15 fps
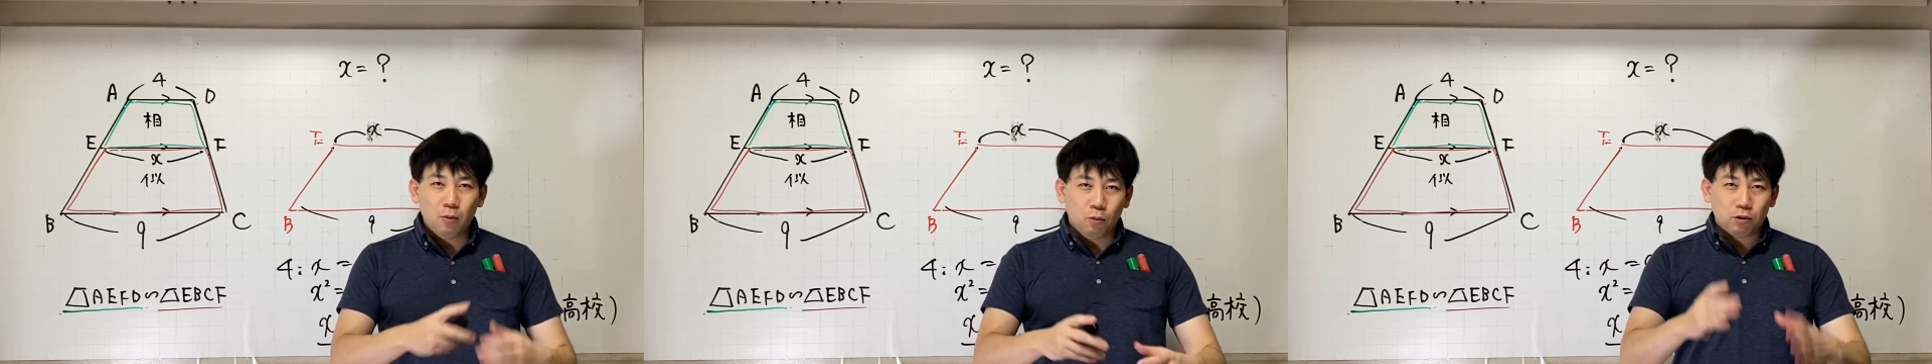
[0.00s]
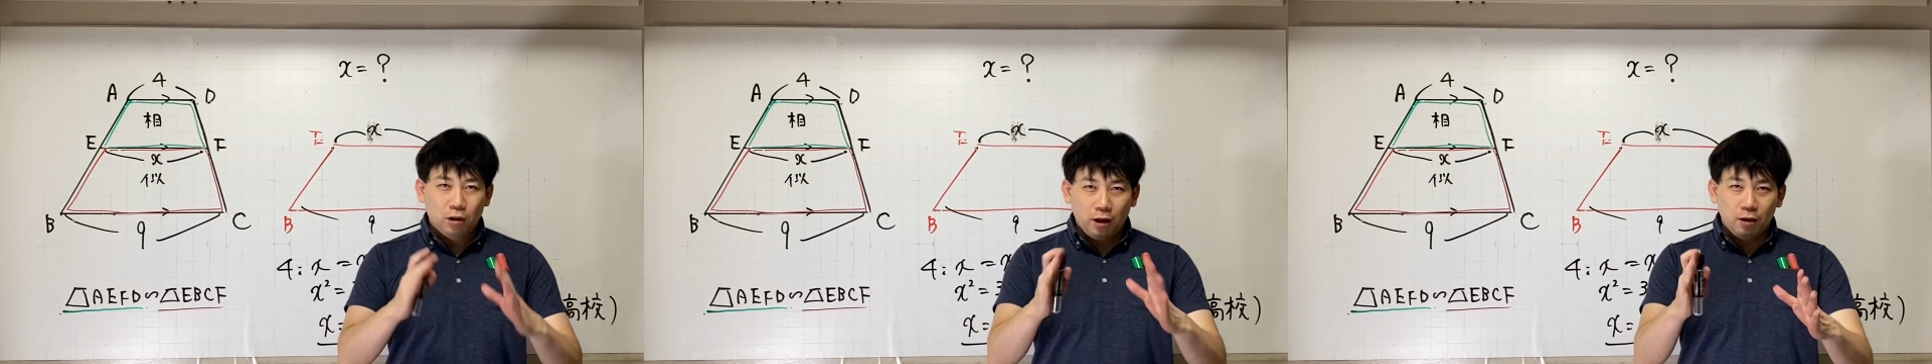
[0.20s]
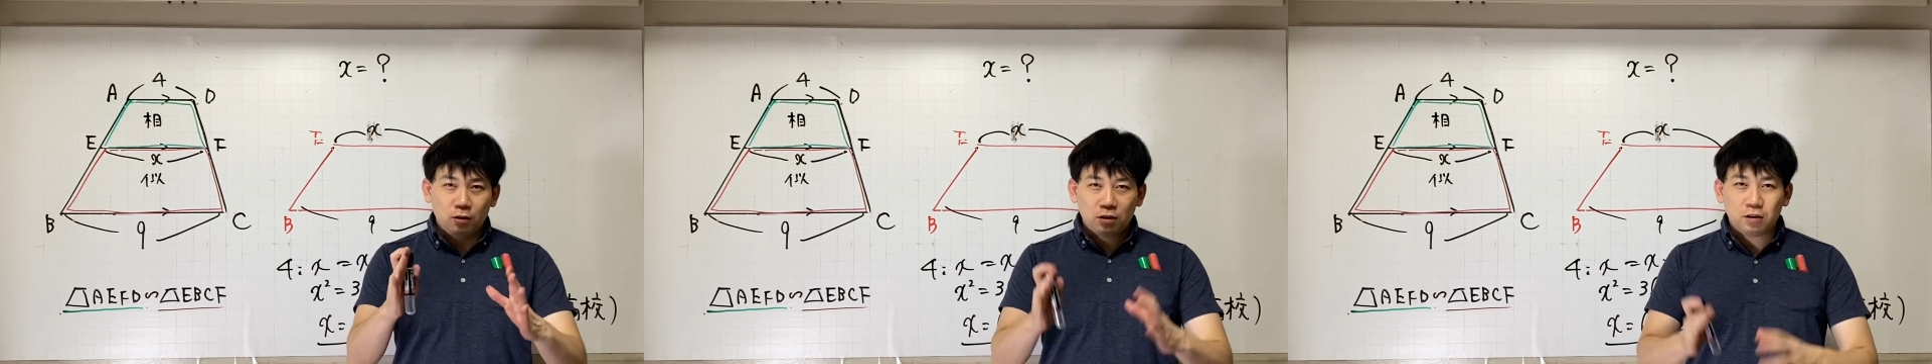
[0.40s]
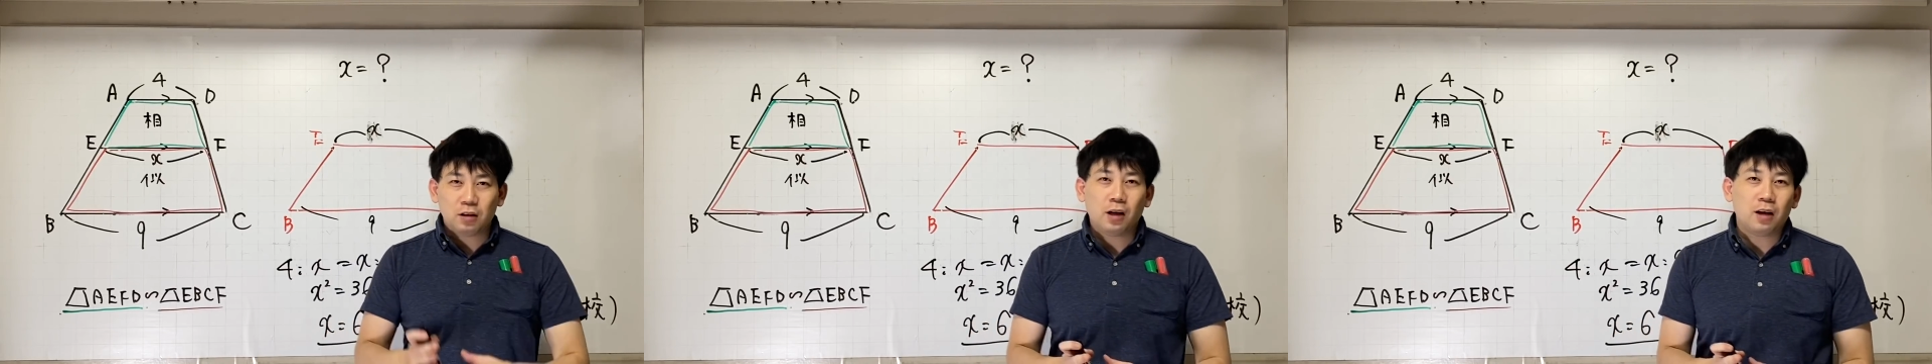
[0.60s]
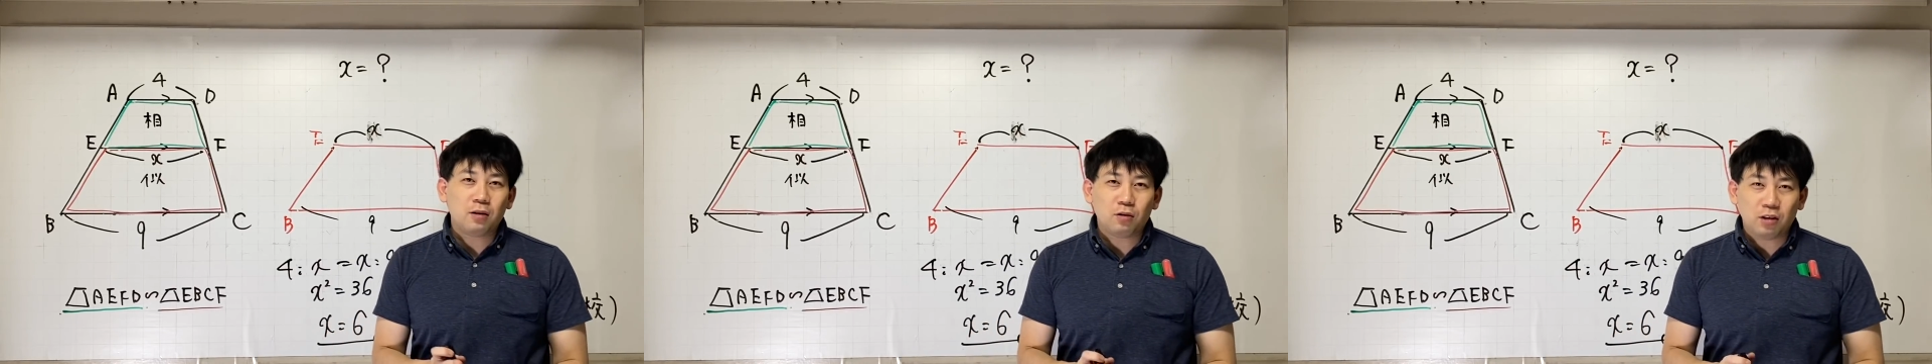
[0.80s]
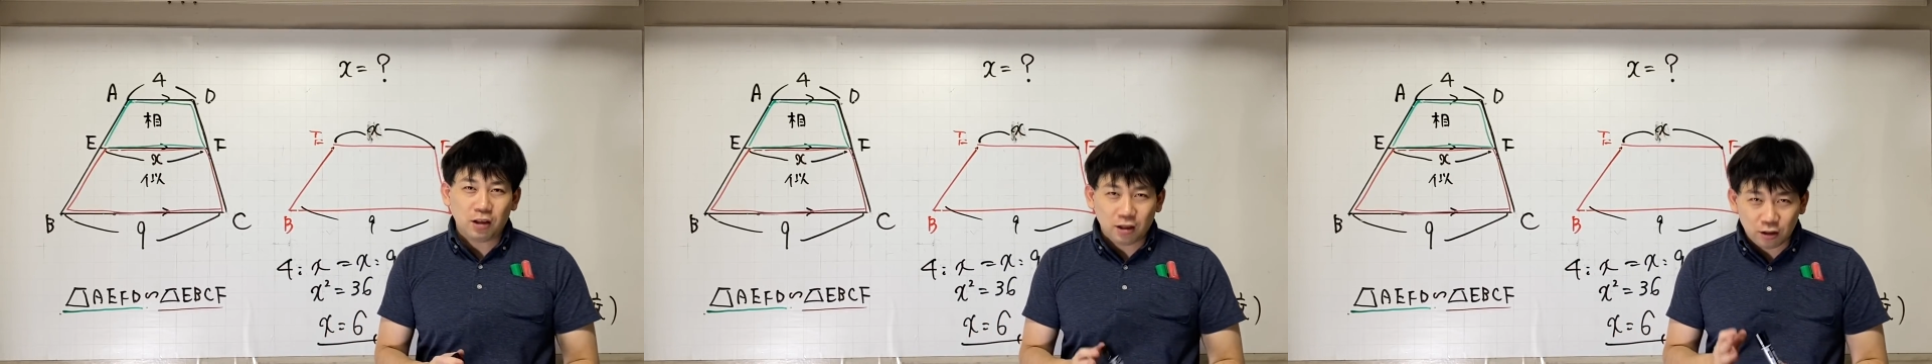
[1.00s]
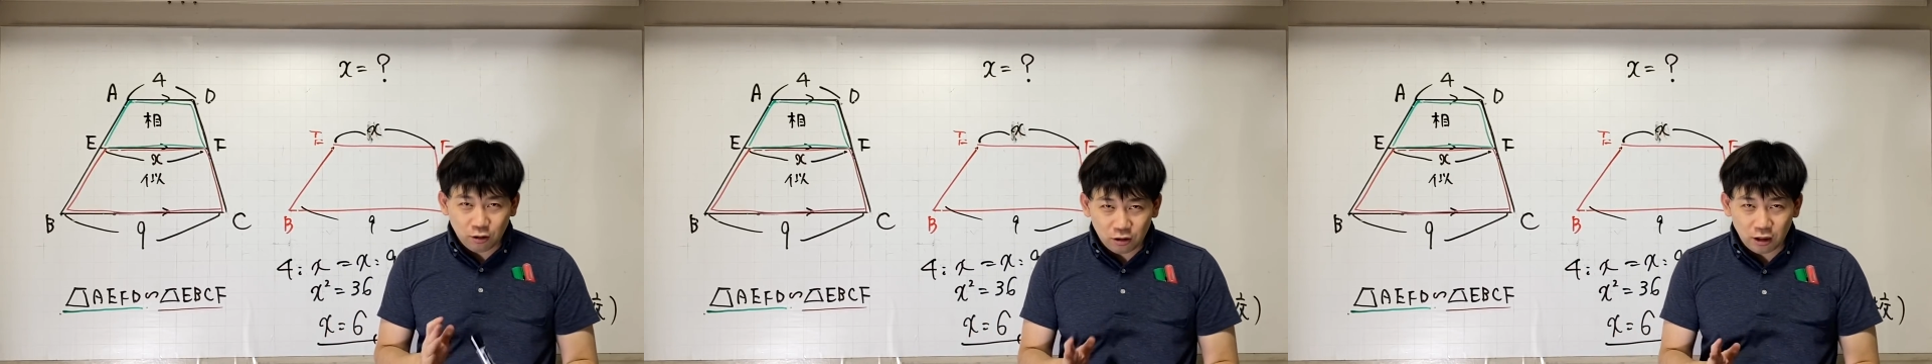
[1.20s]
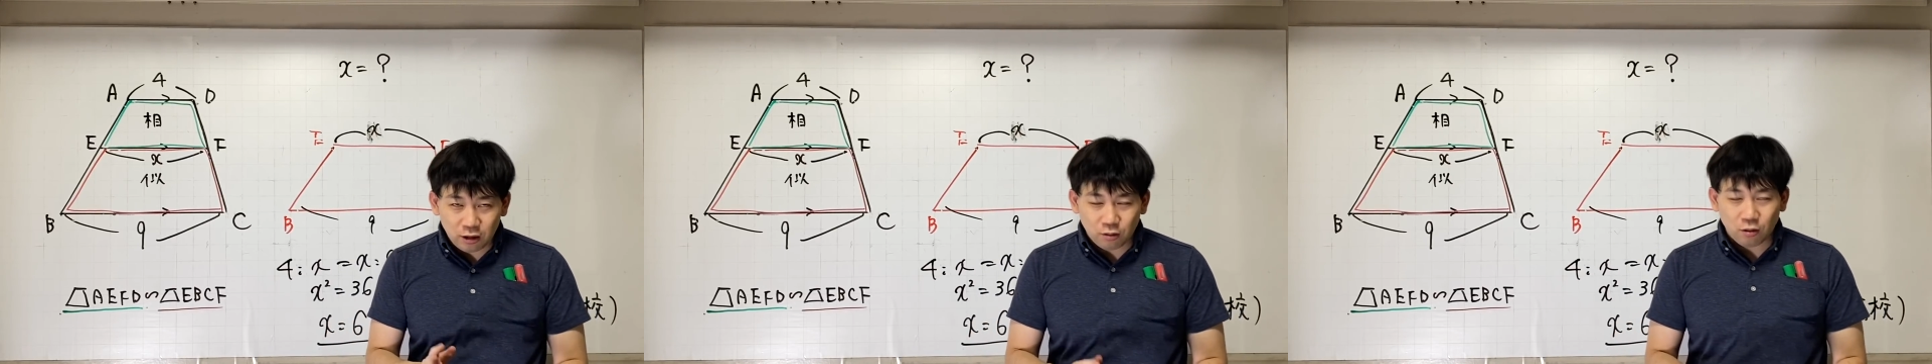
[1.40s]
もう対応する辺の比が
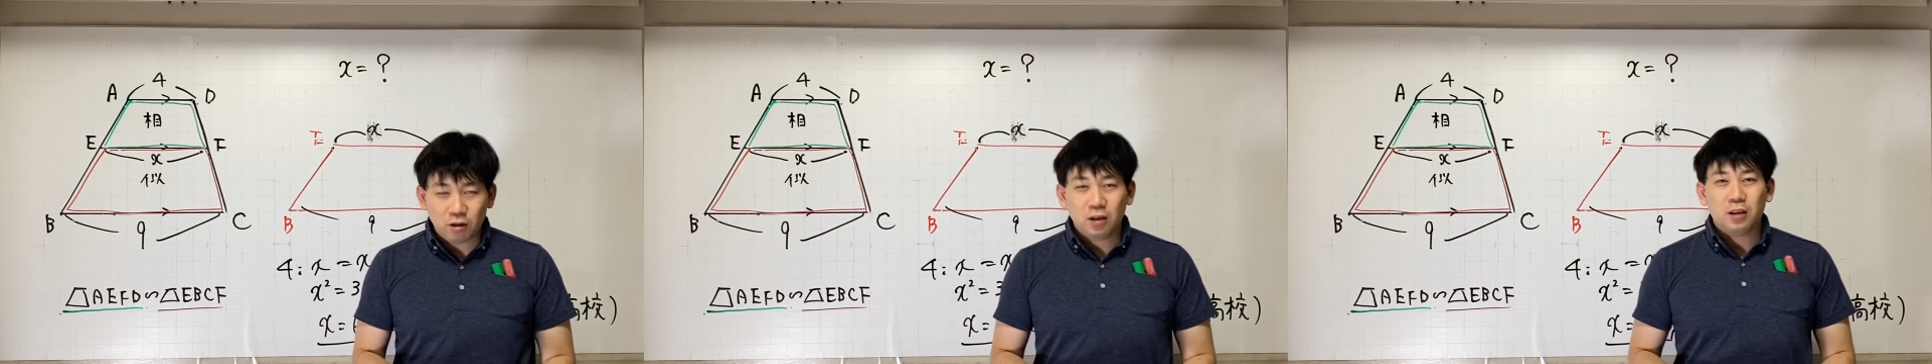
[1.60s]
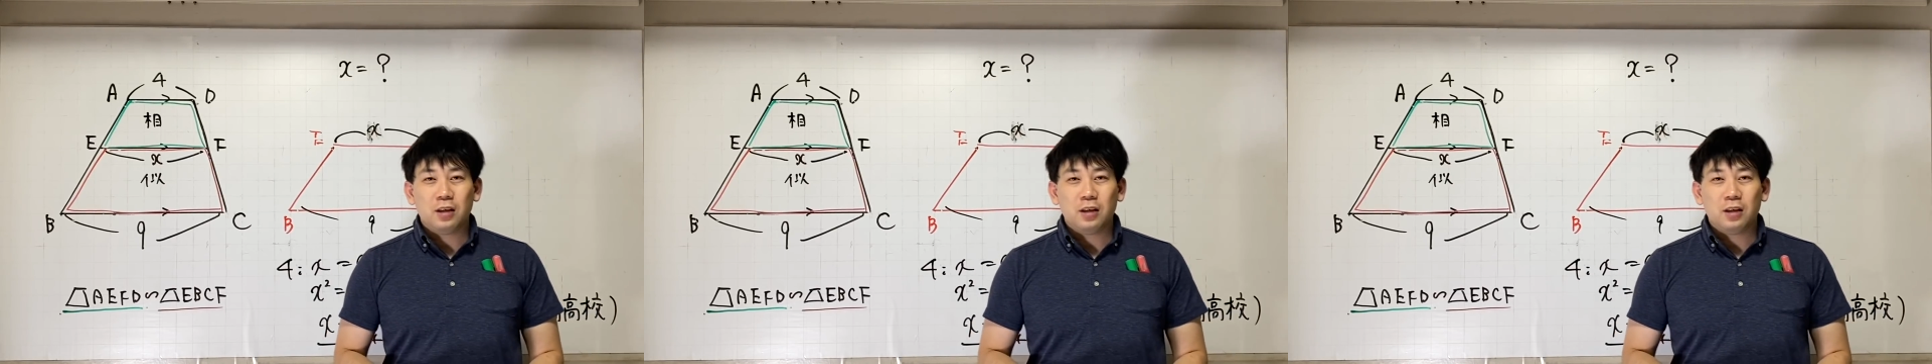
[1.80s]
等しいと